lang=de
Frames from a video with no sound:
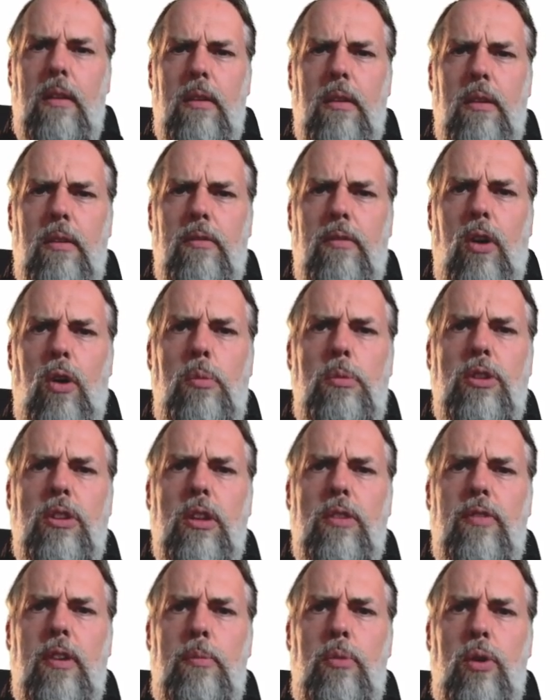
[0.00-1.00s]
Warum ist das
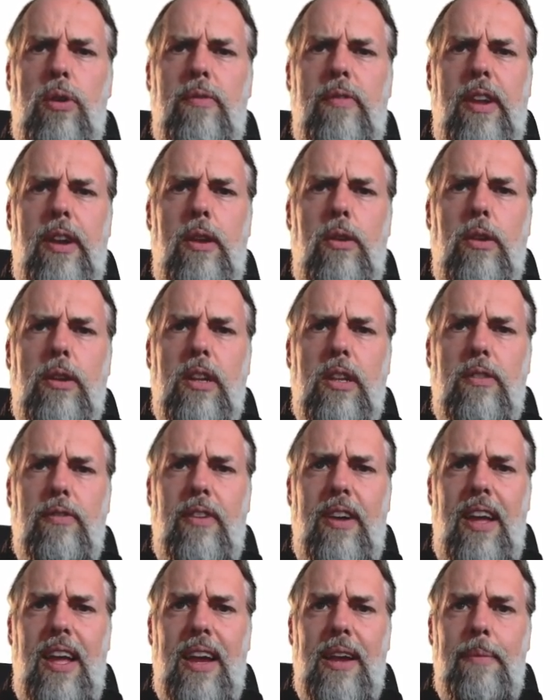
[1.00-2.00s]
verboten, werdet ihr euch jetzt
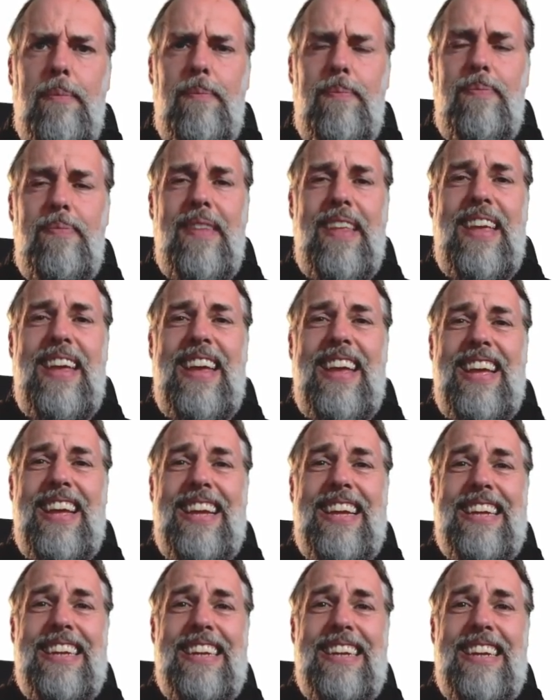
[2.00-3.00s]
fragen?
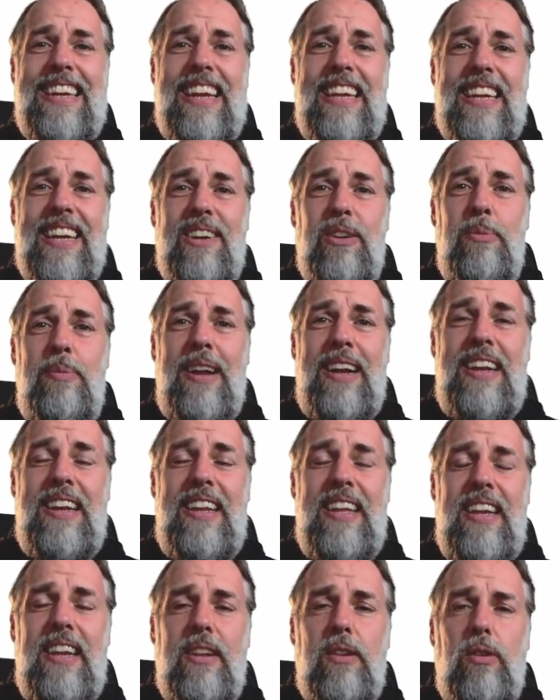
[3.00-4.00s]
Naja,
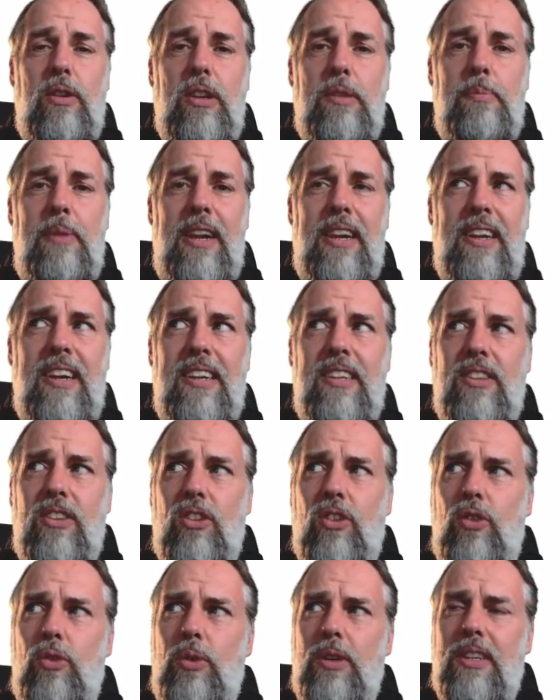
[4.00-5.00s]
überlegt euch mal ganz
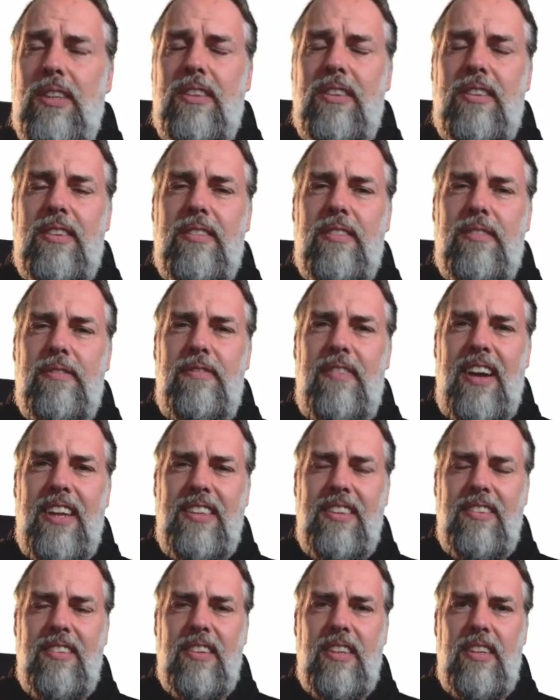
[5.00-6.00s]
kurz,
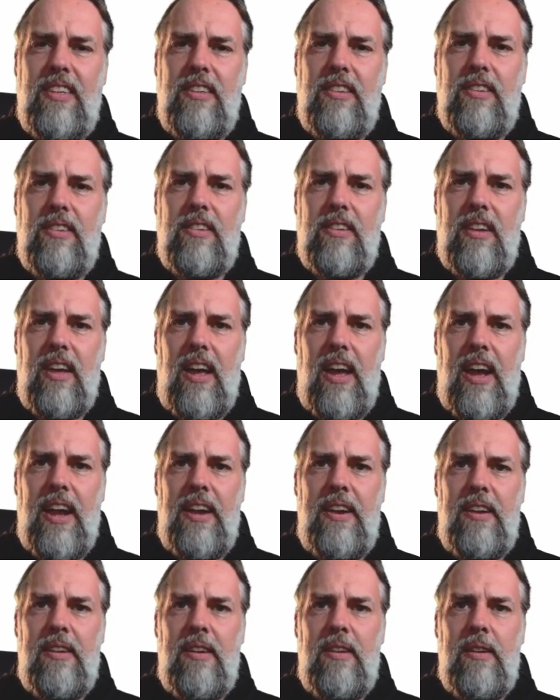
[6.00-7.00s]
was ist
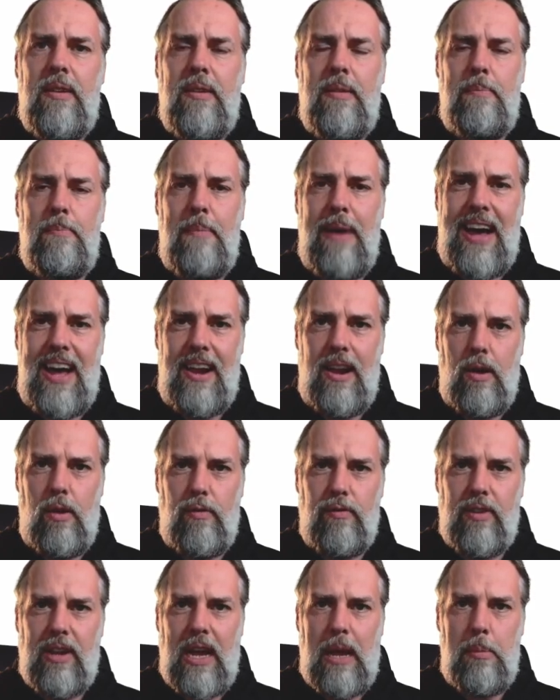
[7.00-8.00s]
eine
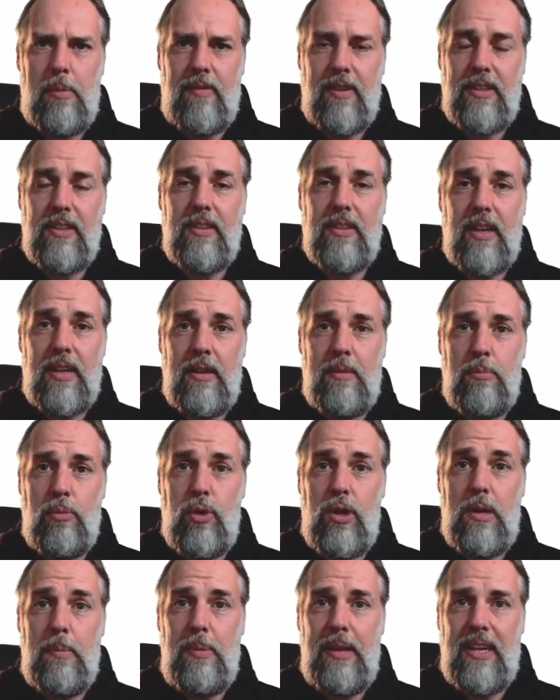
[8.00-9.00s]
Malaufgabe? Was ist eine
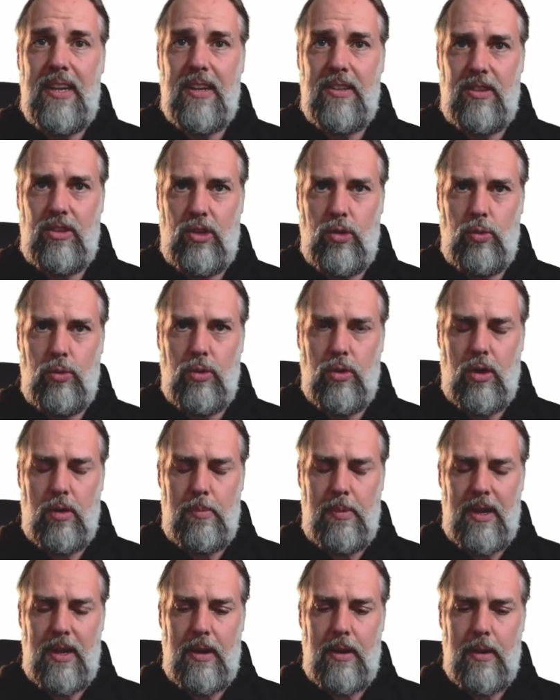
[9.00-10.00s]
Multiplikation
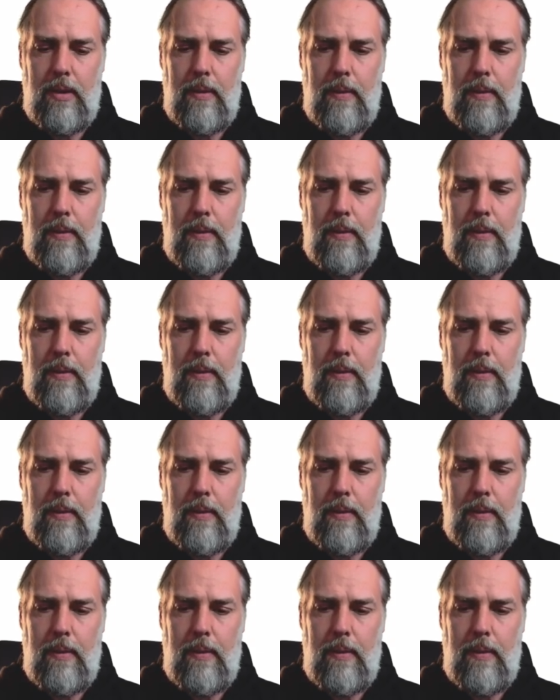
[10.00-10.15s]
nochmal?